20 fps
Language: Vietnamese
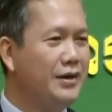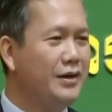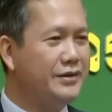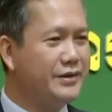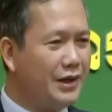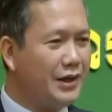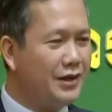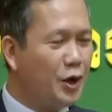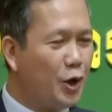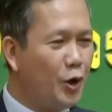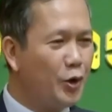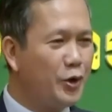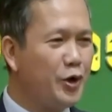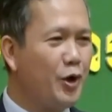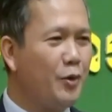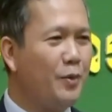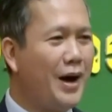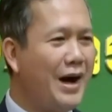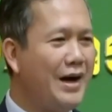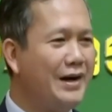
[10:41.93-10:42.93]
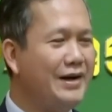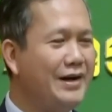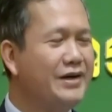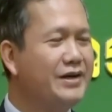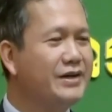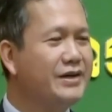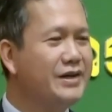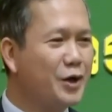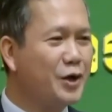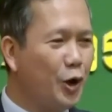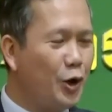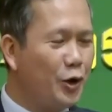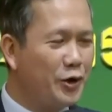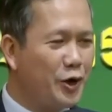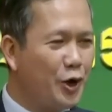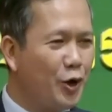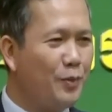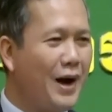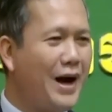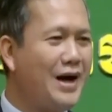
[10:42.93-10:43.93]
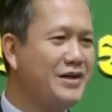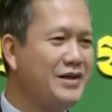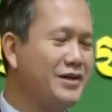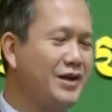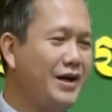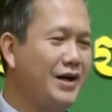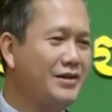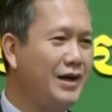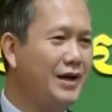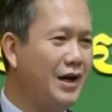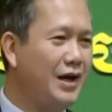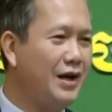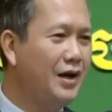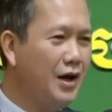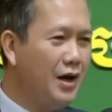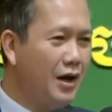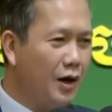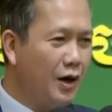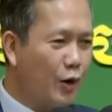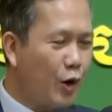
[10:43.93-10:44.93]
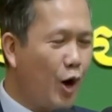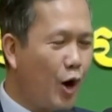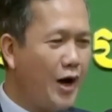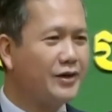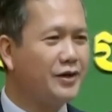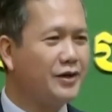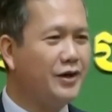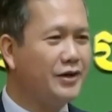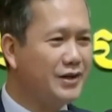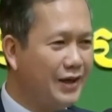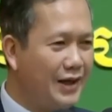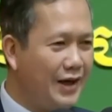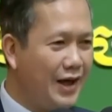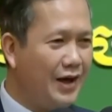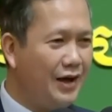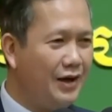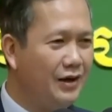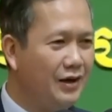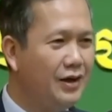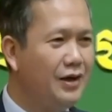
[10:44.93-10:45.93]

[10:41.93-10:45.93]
chẳng cô nhiều bài này cứ cô nhiều bài chene chene rót có chene